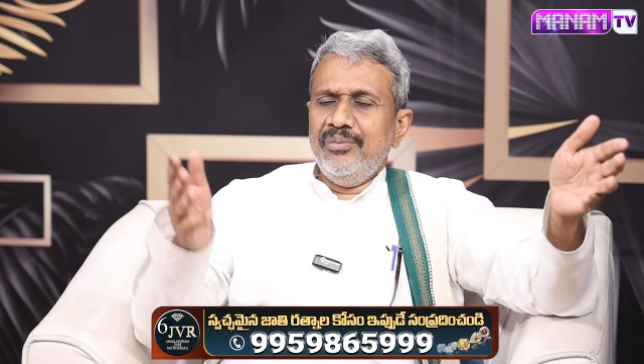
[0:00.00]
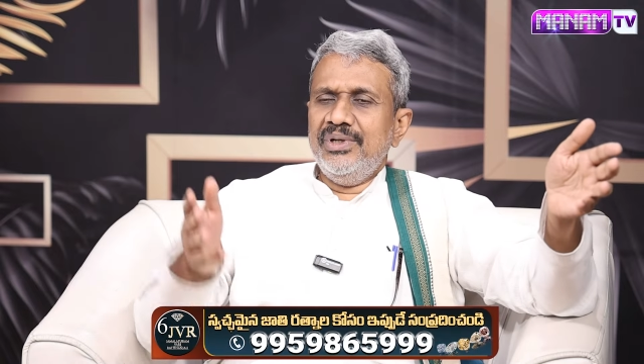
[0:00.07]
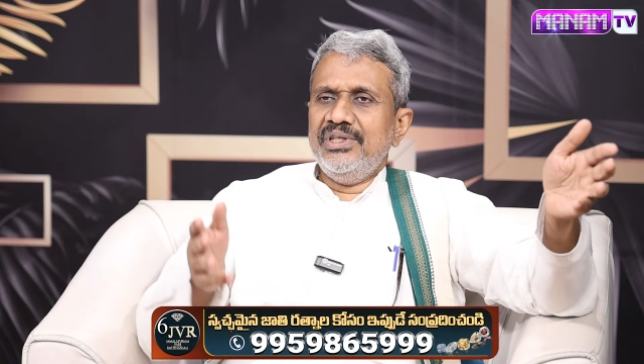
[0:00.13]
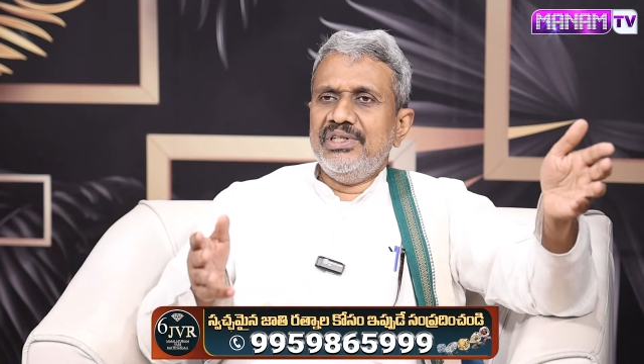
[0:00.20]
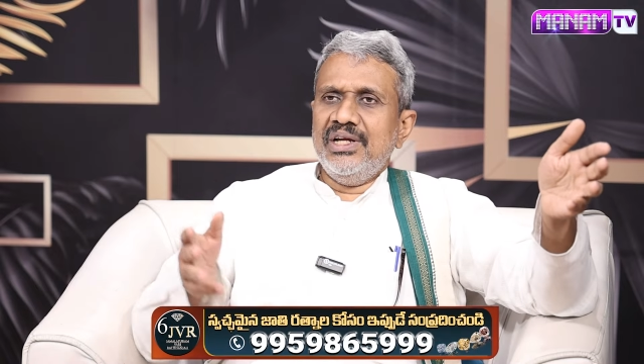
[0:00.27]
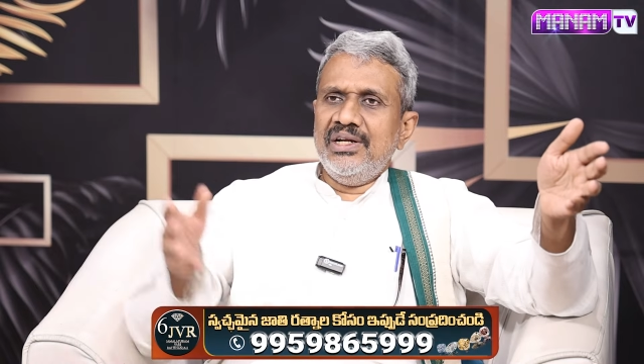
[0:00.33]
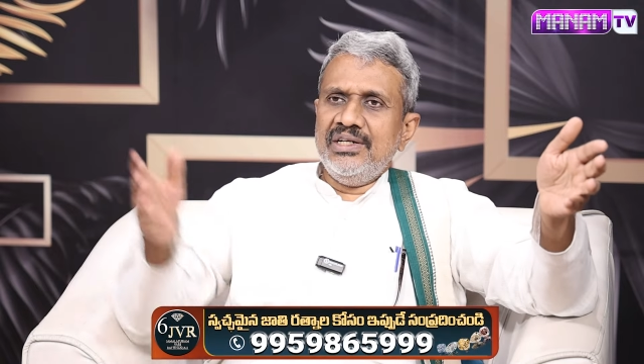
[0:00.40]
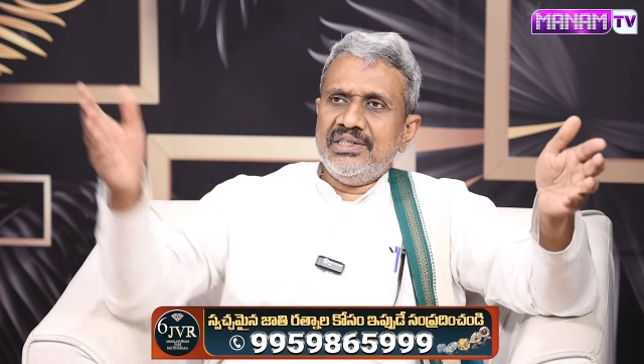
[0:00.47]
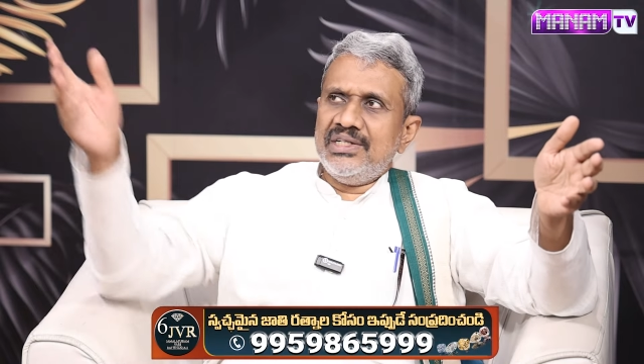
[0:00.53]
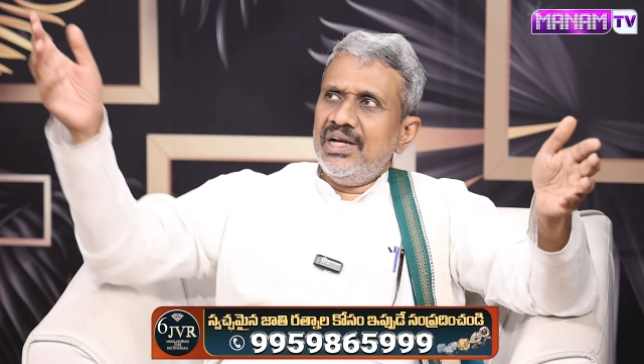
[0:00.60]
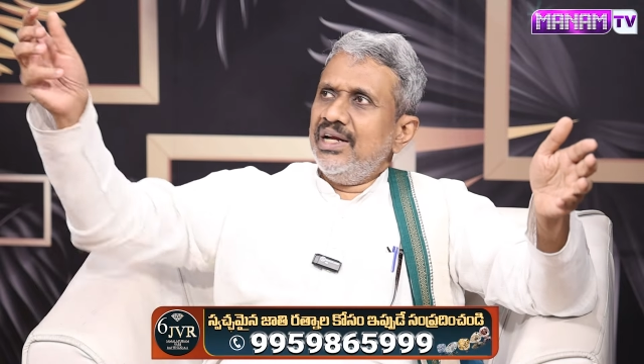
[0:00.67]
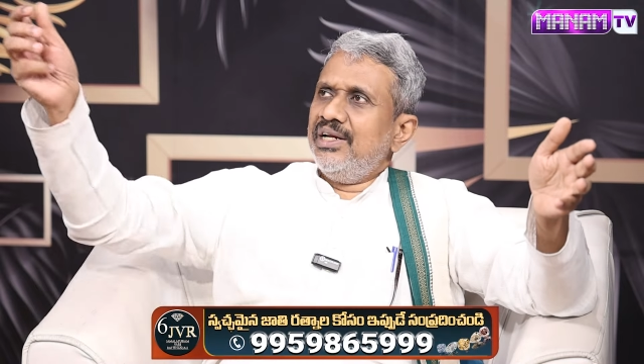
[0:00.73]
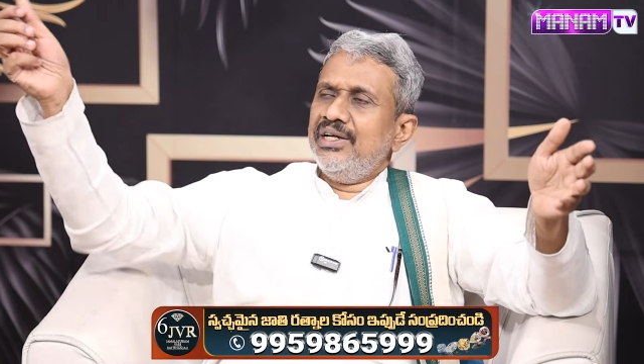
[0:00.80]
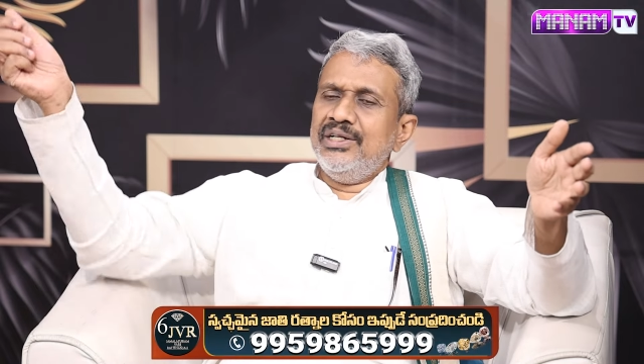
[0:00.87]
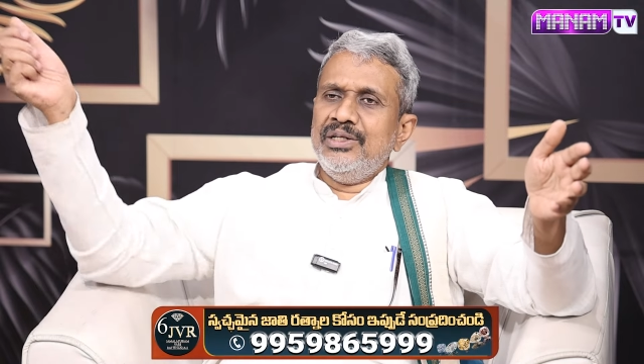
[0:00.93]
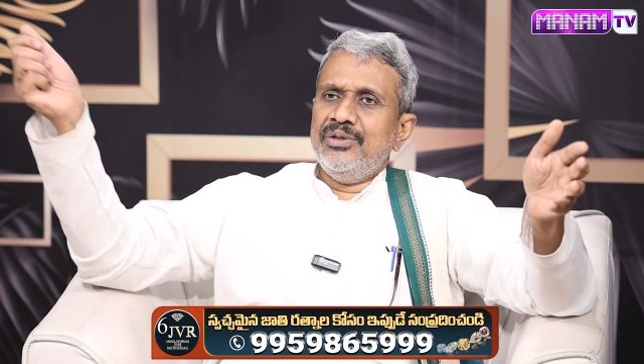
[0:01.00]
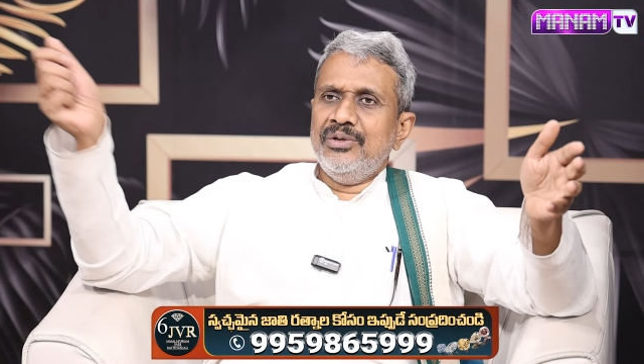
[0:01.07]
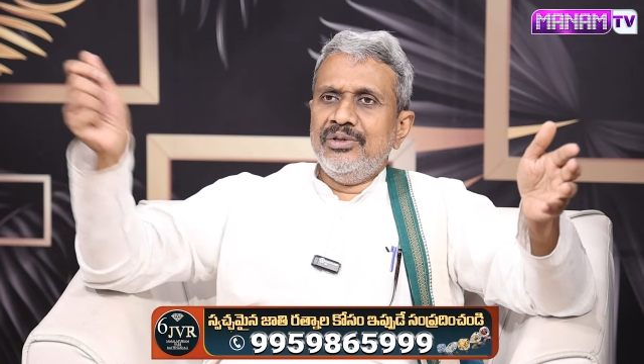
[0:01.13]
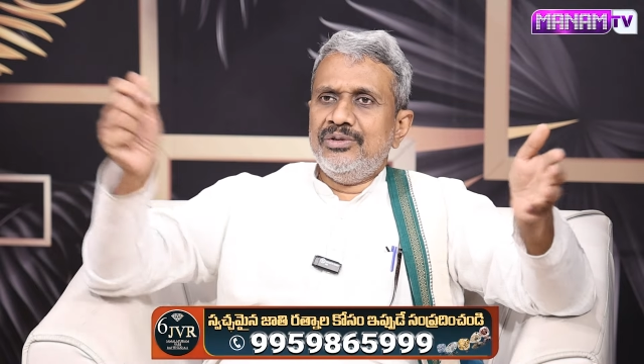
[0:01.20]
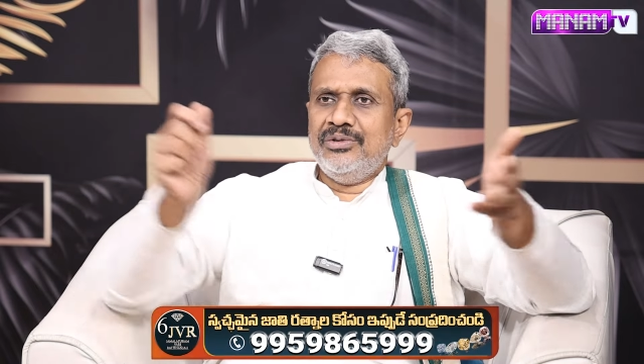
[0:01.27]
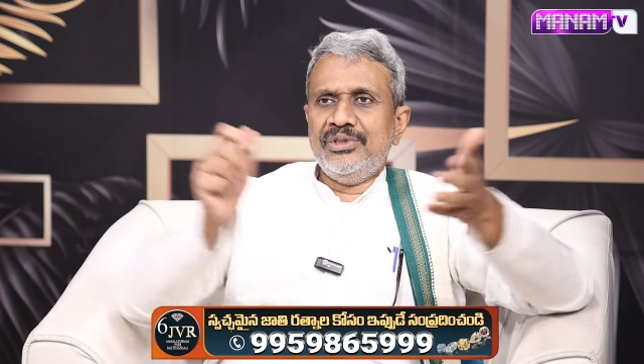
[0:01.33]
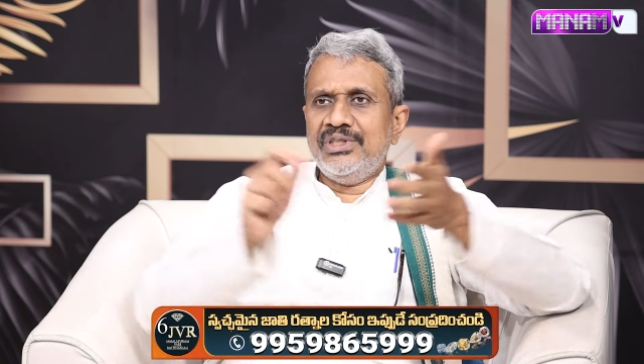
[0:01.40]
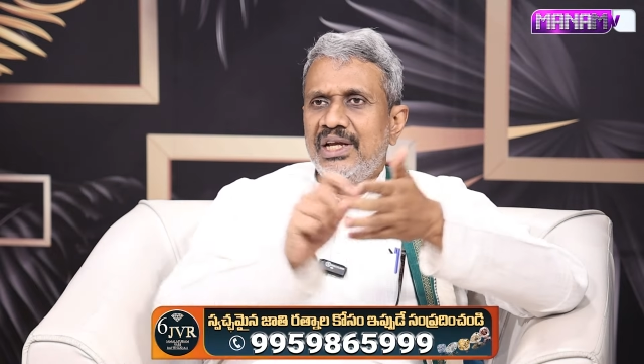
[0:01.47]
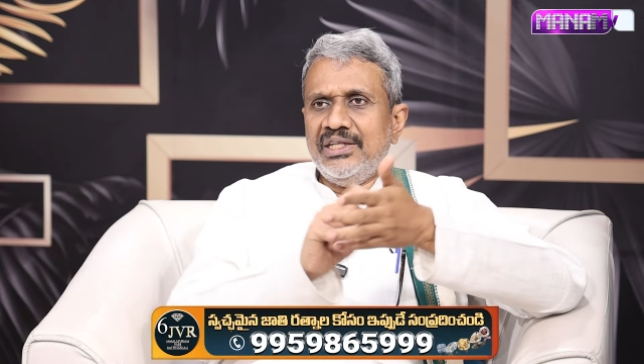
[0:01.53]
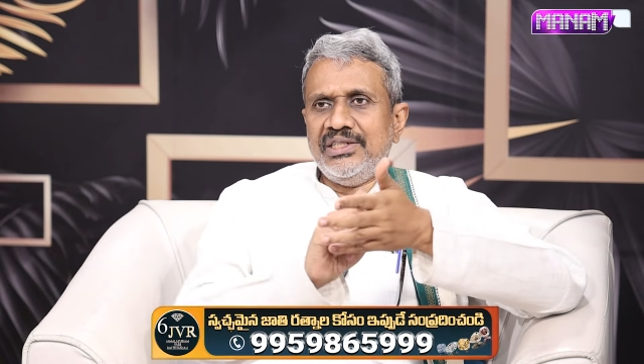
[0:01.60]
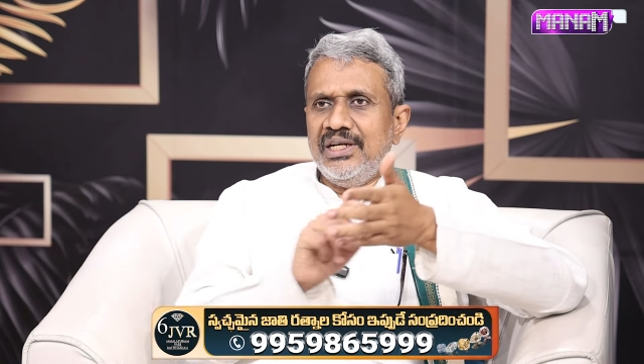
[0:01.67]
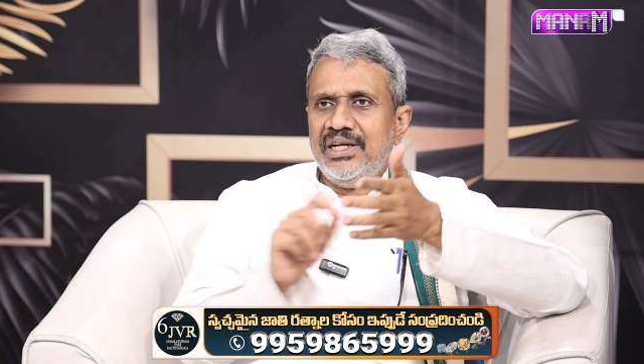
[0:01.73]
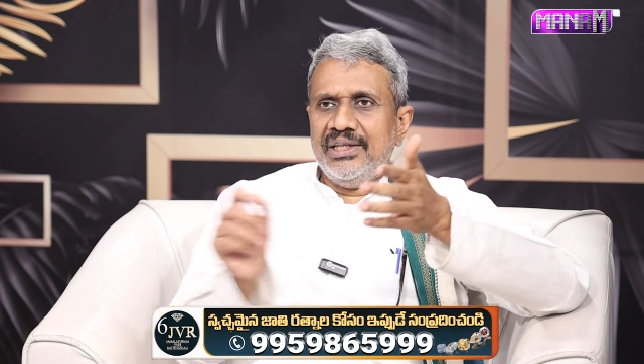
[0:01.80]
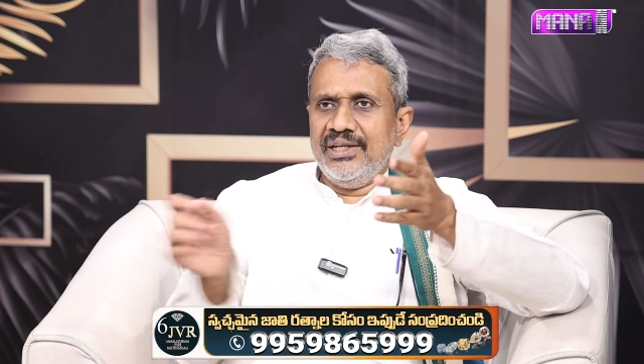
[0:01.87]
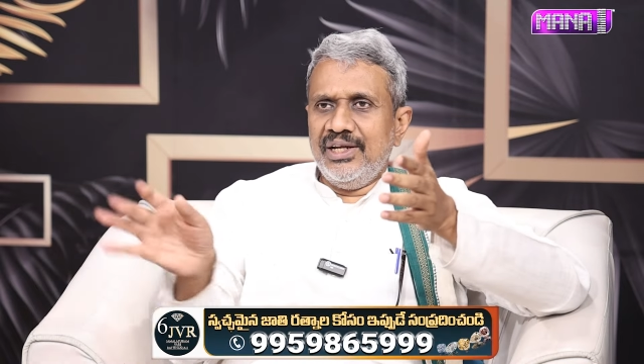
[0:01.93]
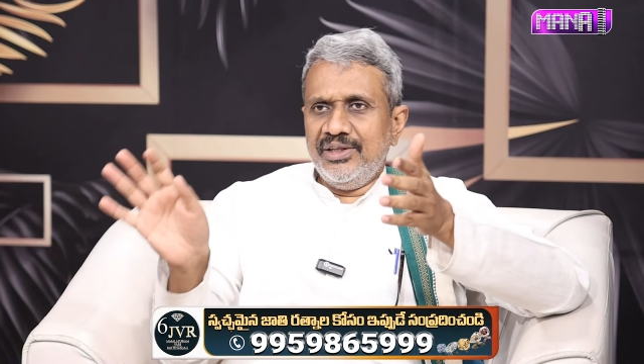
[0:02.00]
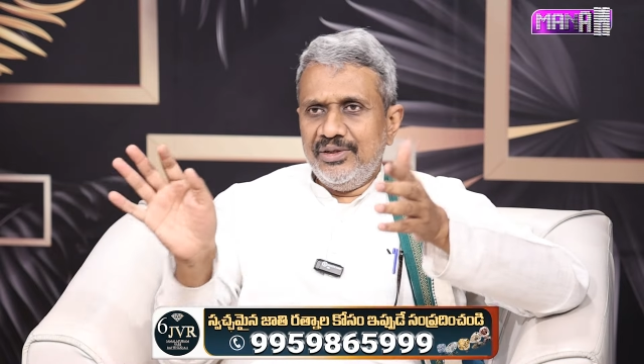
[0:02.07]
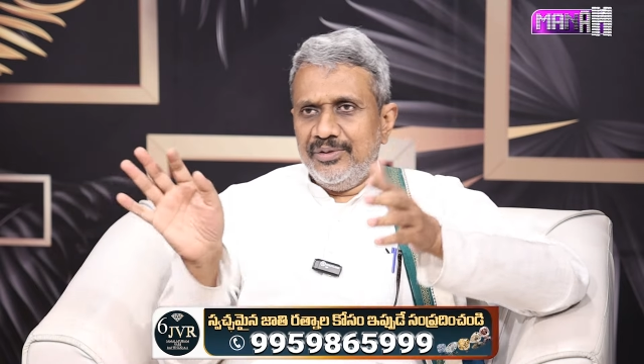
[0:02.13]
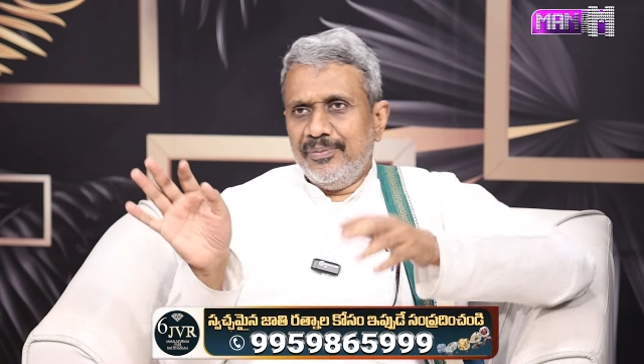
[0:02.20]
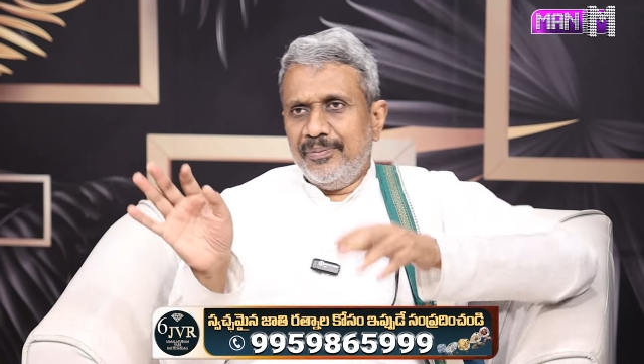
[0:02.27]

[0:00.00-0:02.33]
మీ జర్నలిస్టులా కిటికీ తొంగి చూసి రాసేయలేదు నేను